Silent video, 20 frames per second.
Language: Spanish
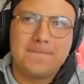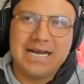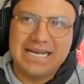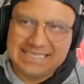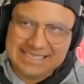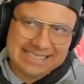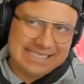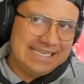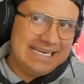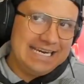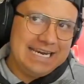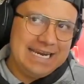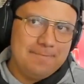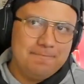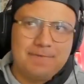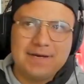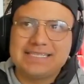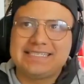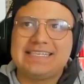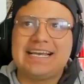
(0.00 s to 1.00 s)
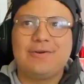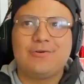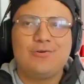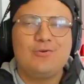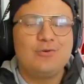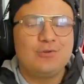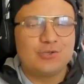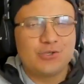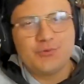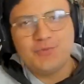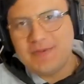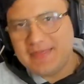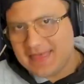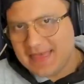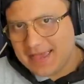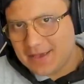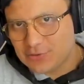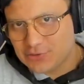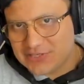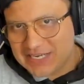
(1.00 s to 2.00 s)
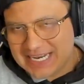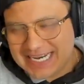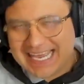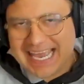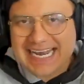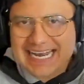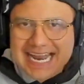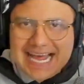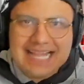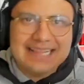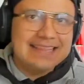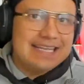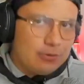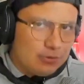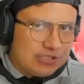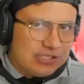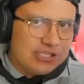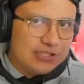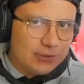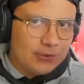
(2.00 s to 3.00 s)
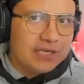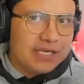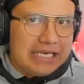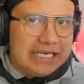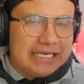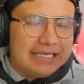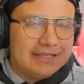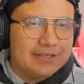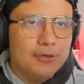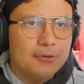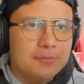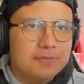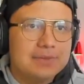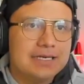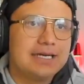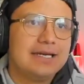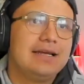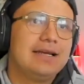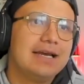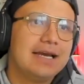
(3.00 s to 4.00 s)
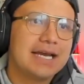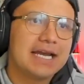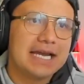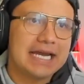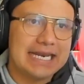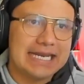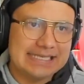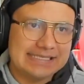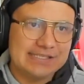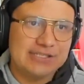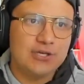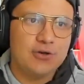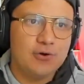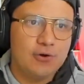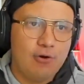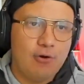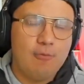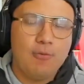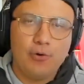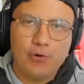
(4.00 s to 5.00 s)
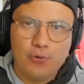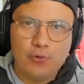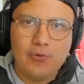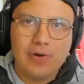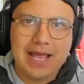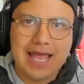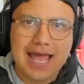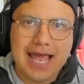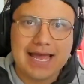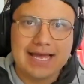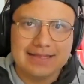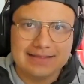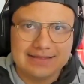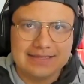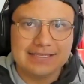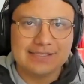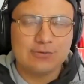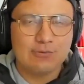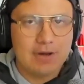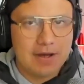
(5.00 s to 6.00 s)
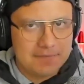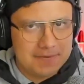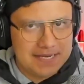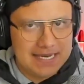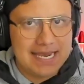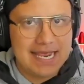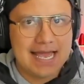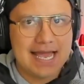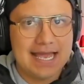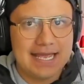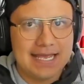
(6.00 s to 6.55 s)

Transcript: Así pasaron los videos. El canal de Luisito Kingdom creció como nunca antes lo había